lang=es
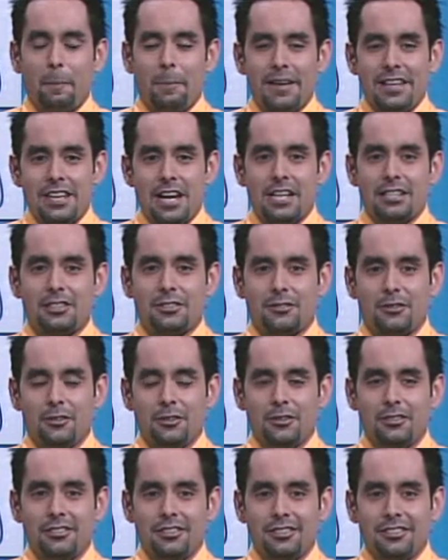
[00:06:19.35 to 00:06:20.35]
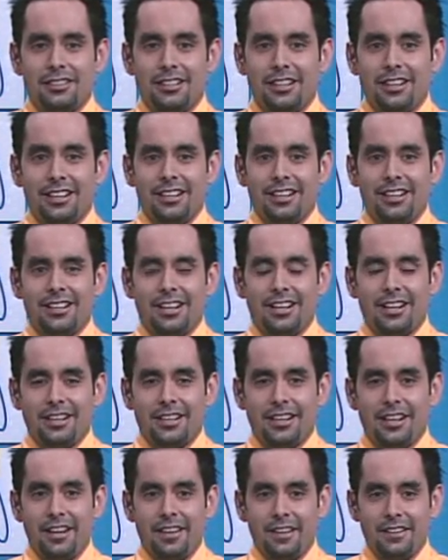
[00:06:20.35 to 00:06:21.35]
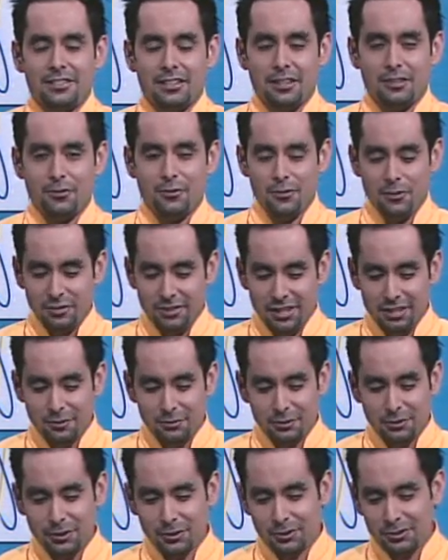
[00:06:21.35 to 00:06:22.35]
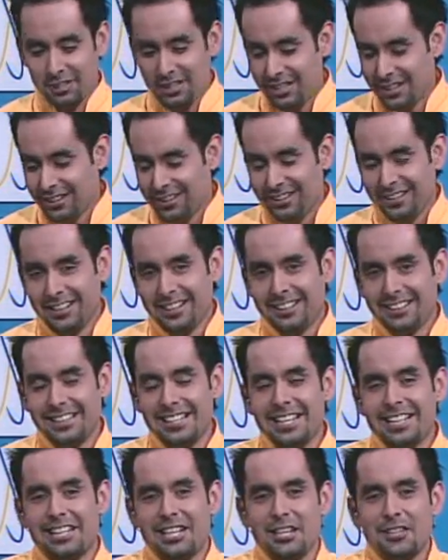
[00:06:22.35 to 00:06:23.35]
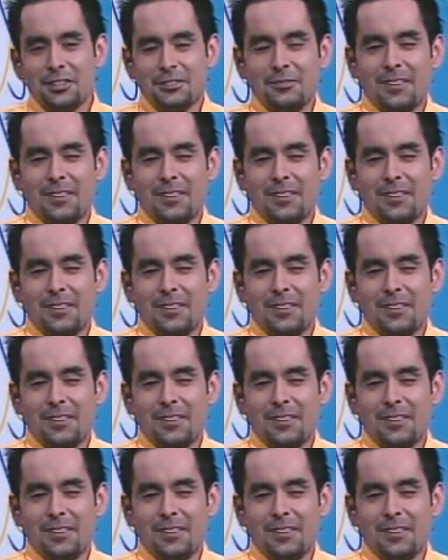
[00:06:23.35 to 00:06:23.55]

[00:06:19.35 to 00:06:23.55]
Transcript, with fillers: Peñasco, de la carrera de Desarrollo de Negocios, eh, dirigidos